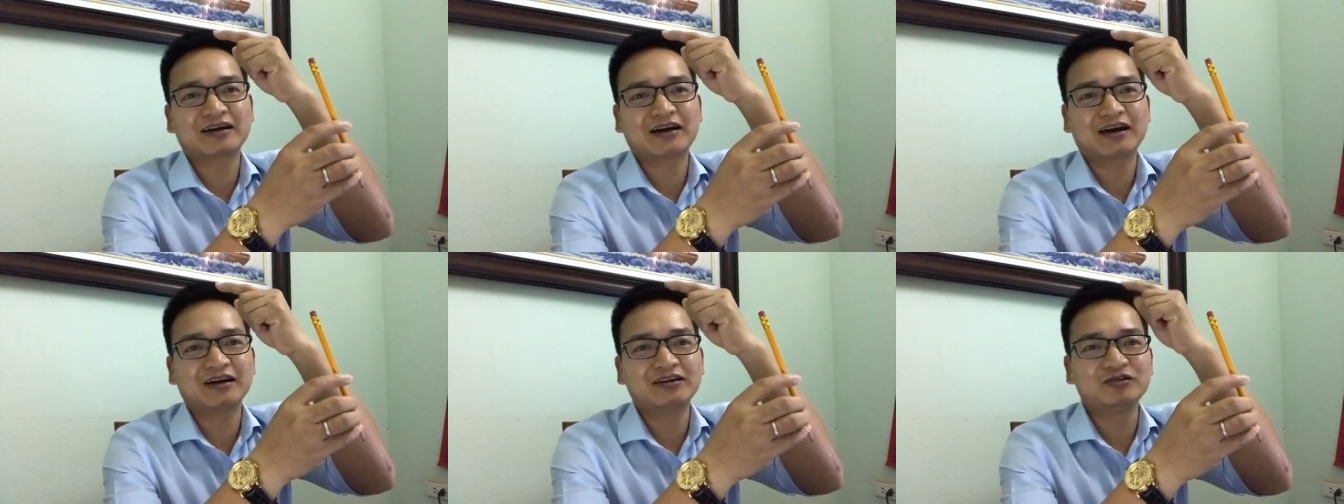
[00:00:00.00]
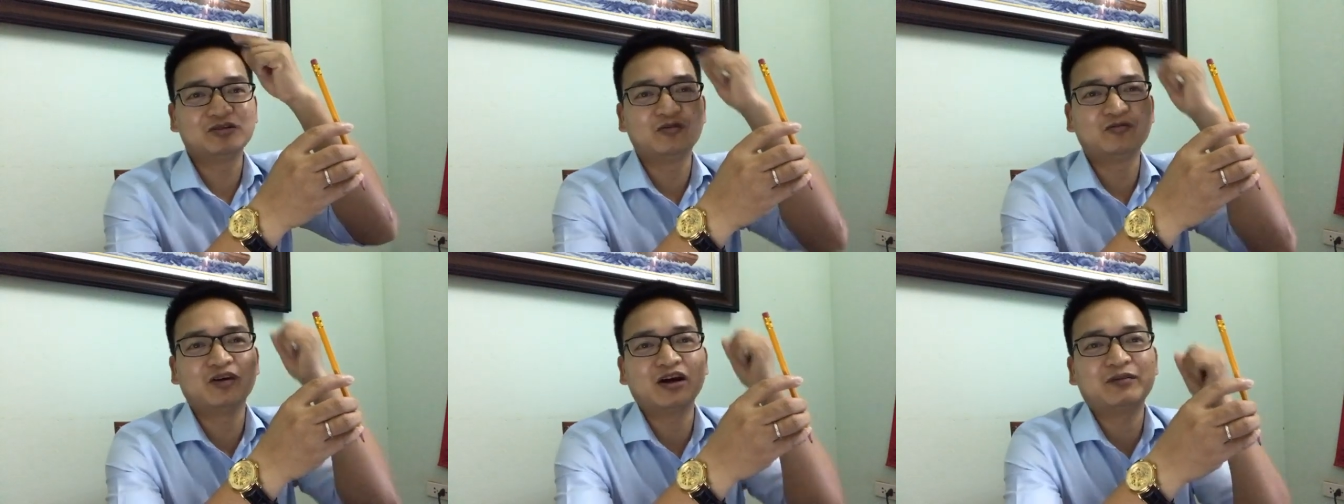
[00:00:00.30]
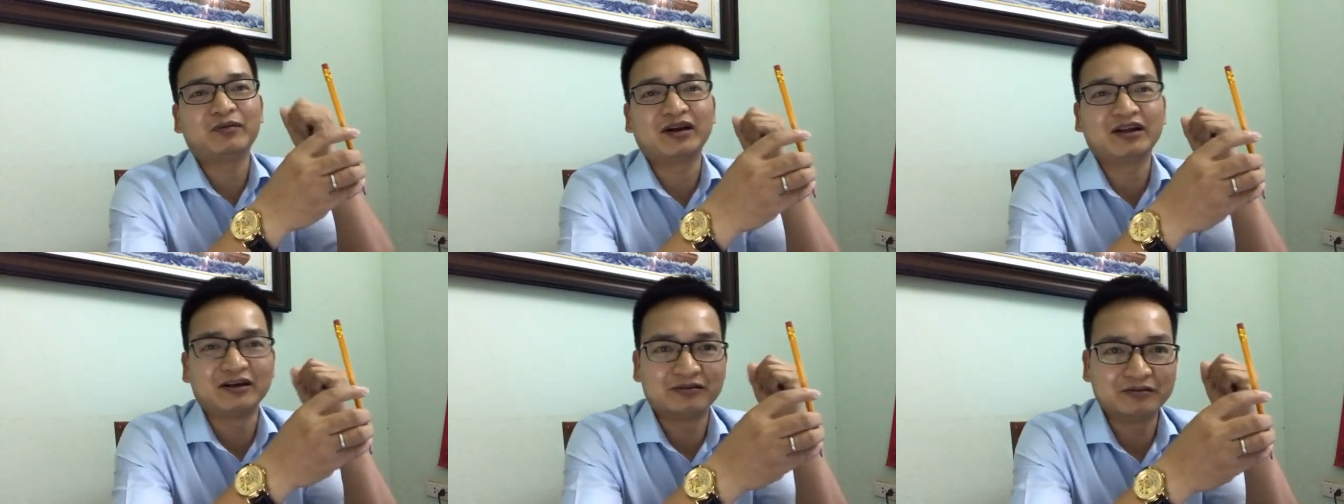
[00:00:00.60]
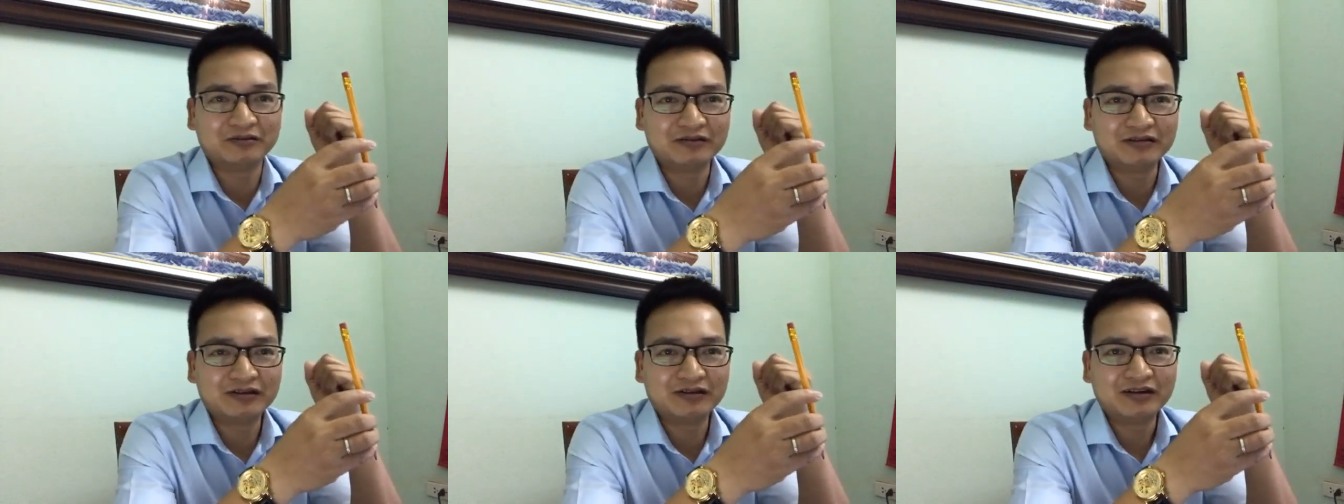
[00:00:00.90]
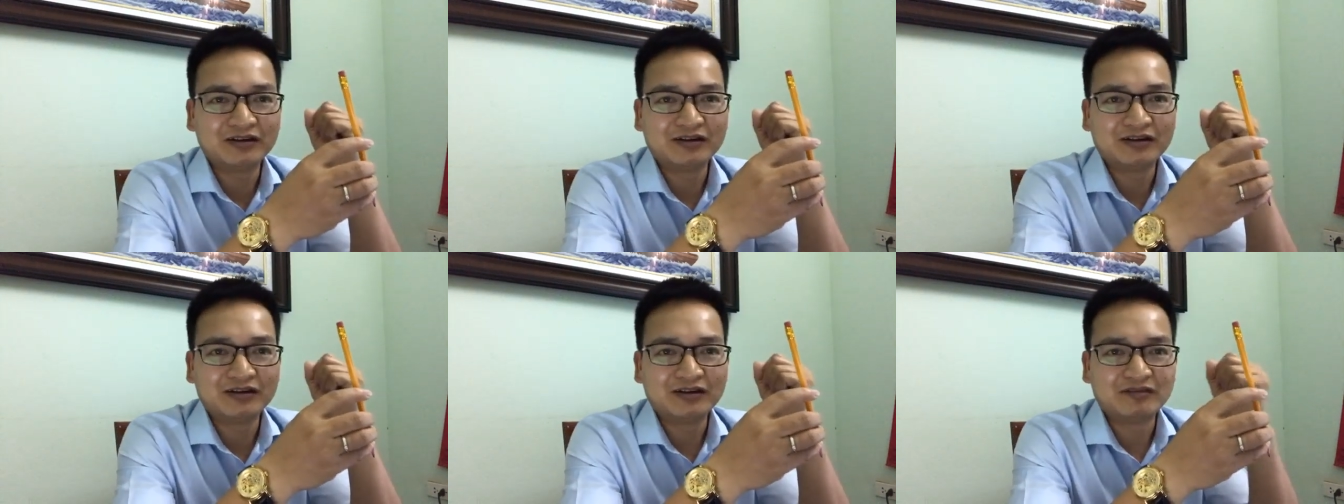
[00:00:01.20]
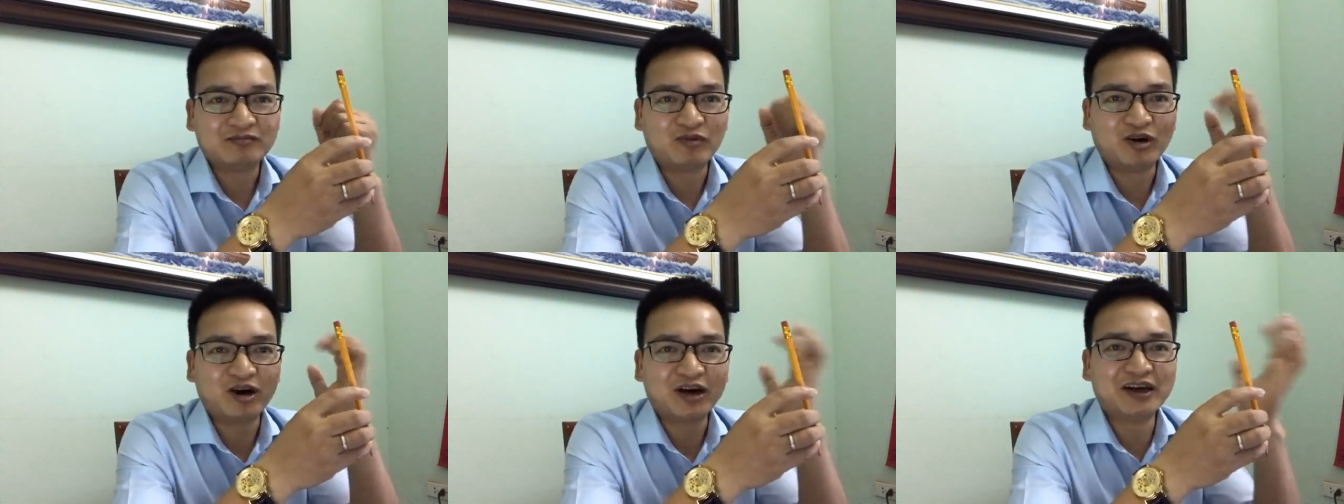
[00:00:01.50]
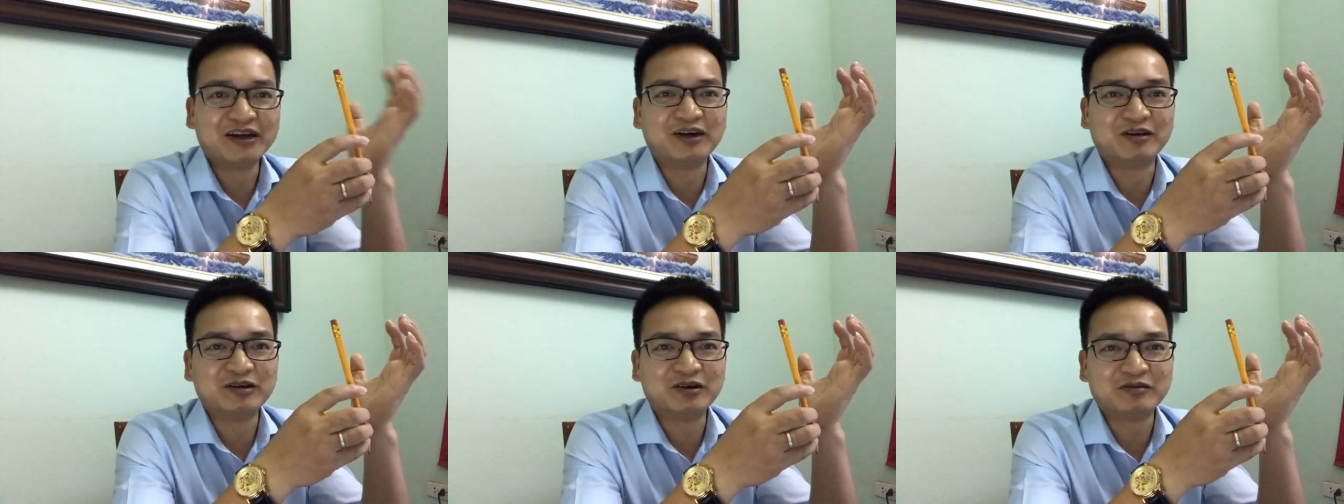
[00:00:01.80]
cái chỗ vay ban đầu mọi
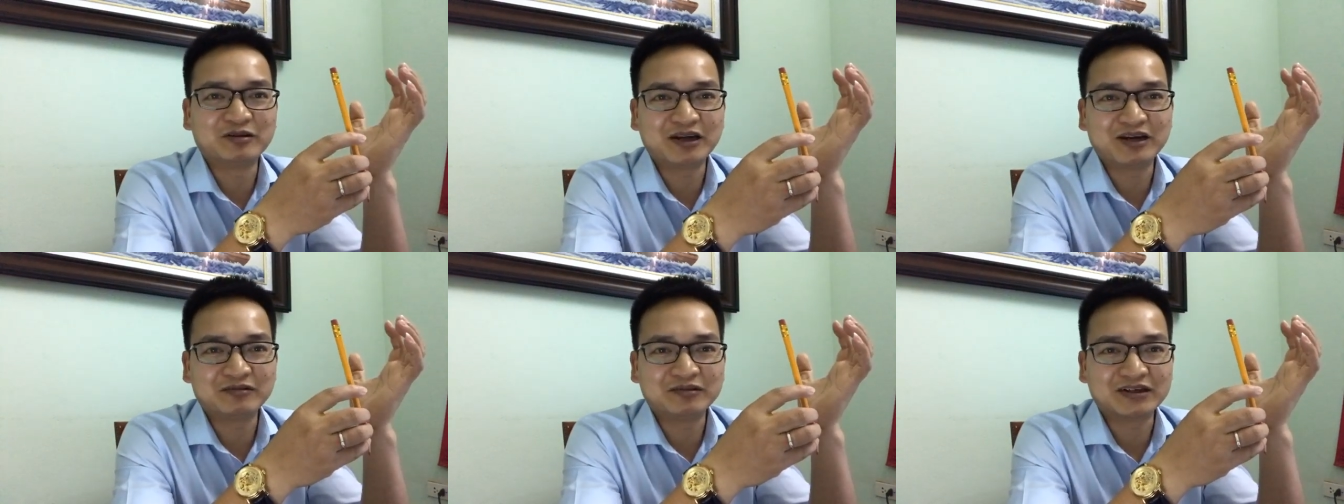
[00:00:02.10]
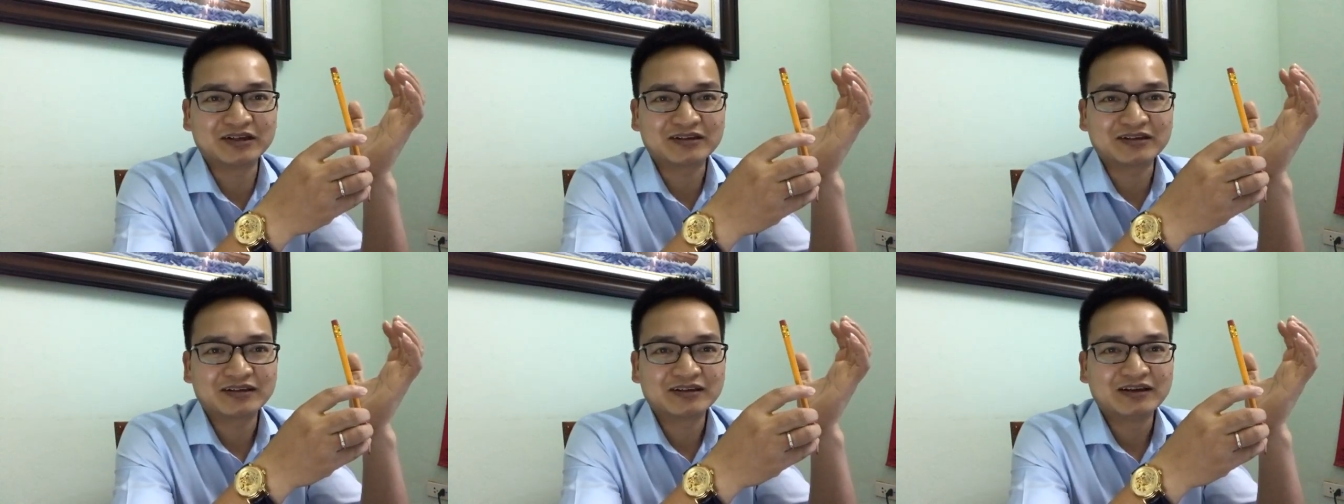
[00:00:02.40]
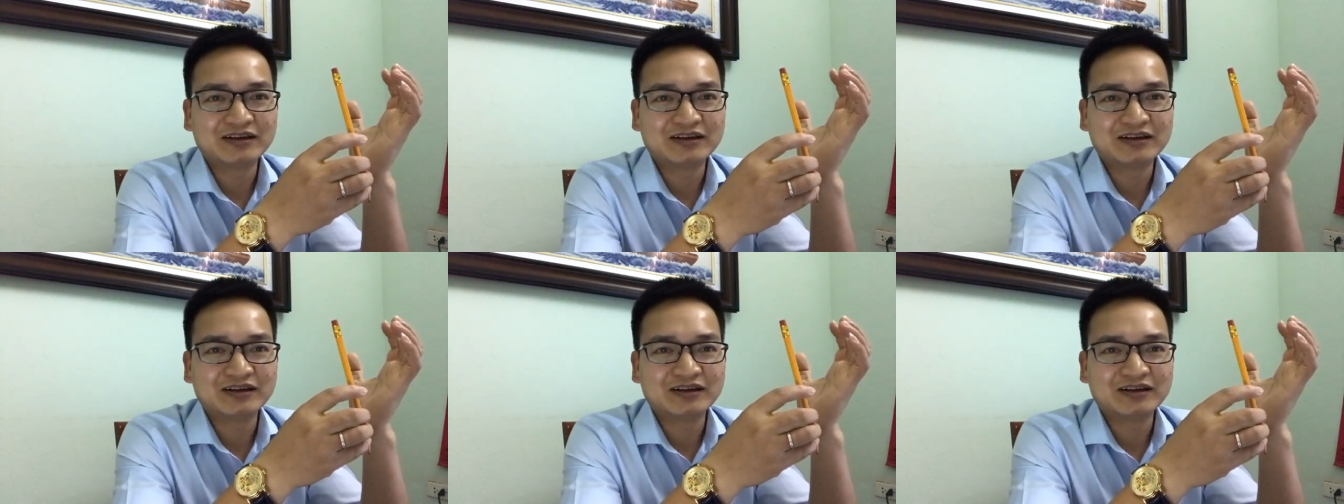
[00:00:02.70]
người hiểu điều này không ạ